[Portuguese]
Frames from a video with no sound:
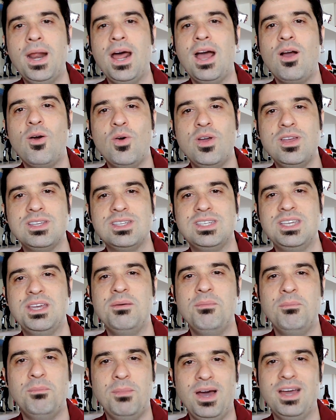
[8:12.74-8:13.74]
para
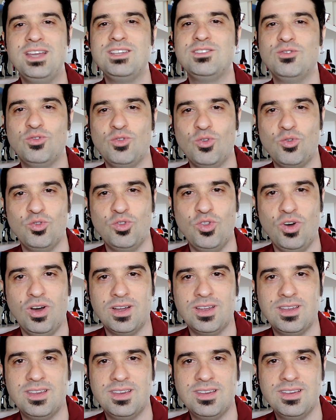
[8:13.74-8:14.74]
conhecer mais do
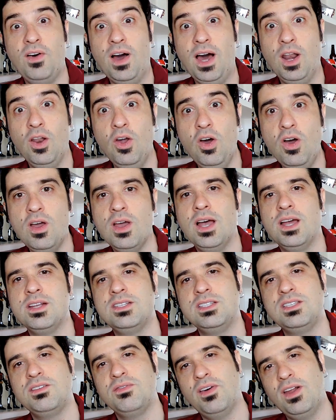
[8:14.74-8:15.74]
Tokudok. Falou? A
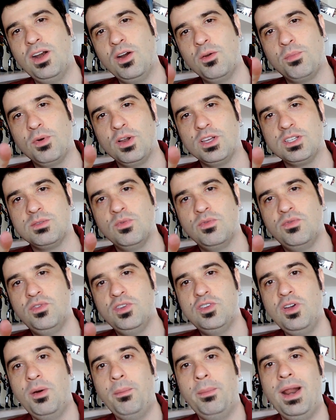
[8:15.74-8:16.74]
gente se fala no próximo
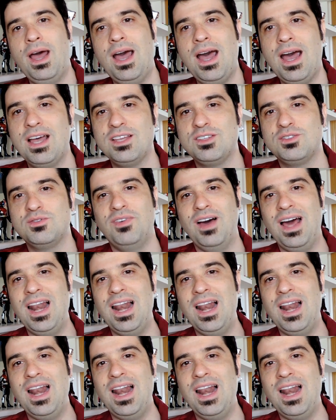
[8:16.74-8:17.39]
vídeo. Abraço,